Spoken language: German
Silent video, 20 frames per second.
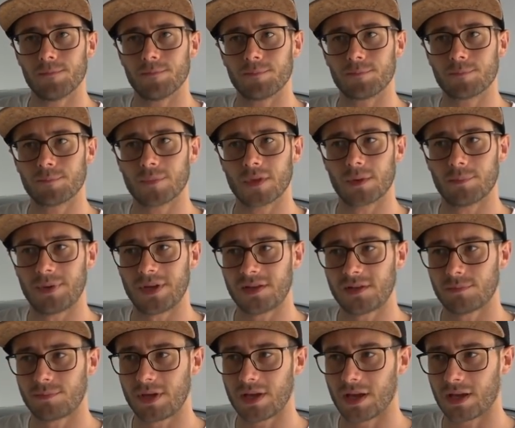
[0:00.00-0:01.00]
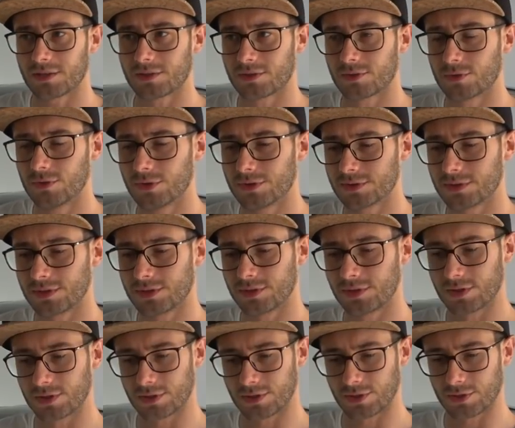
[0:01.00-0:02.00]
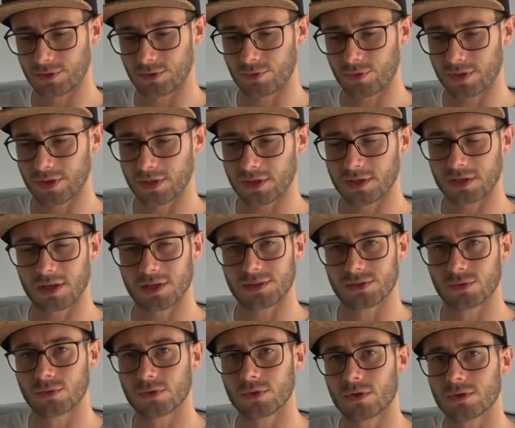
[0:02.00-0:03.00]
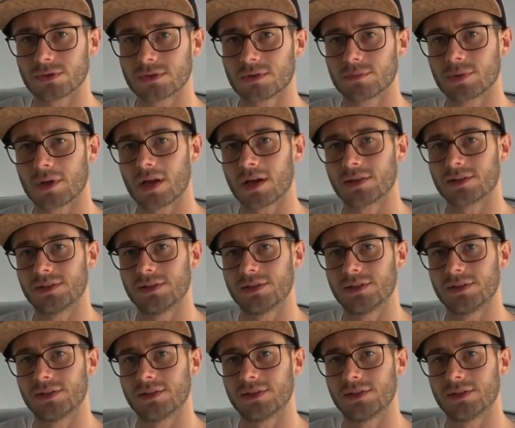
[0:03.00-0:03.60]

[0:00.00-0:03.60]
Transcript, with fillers: Mm, PTB hat kürzlich eine neue Generation rausgebracht.